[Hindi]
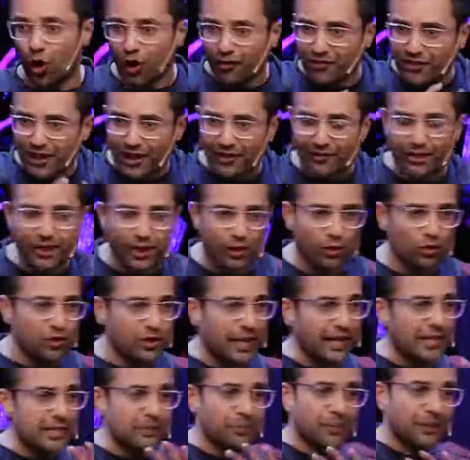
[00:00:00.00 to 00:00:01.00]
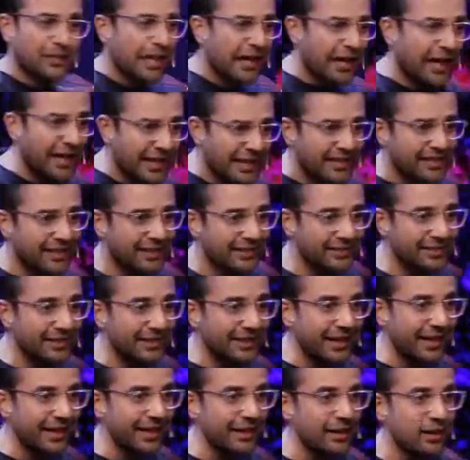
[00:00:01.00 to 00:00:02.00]
लॉ ऑफ ग्रेविटी को साइंस बदल नहीं
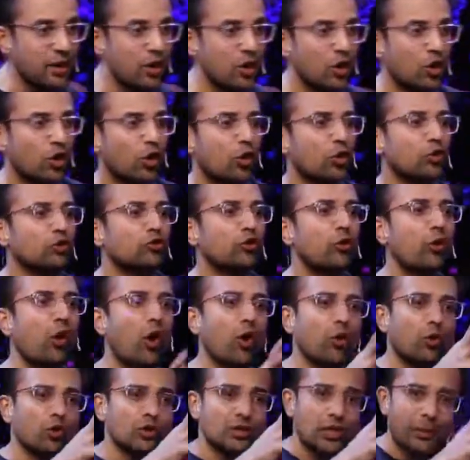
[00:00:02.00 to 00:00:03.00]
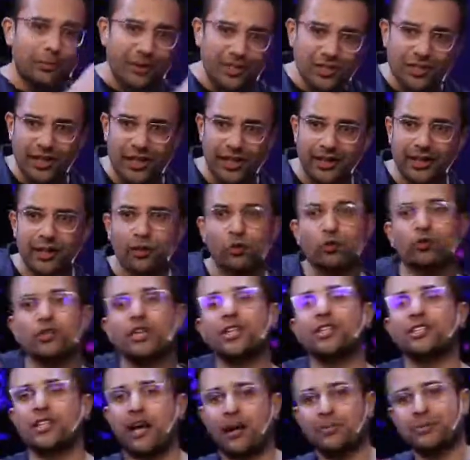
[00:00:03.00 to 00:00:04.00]
सकती है उस लॉ को समझ करके
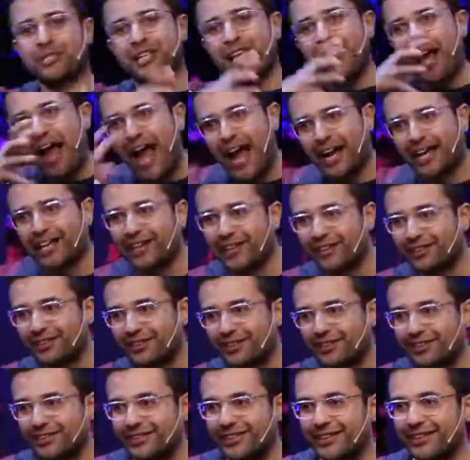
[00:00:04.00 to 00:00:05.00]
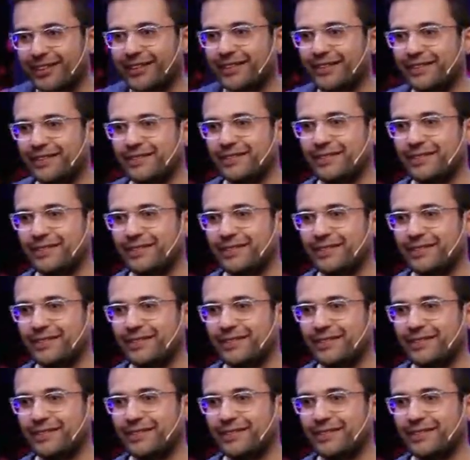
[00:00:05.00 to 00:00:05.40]
उसके हिसाब से एक्ट कर सकती है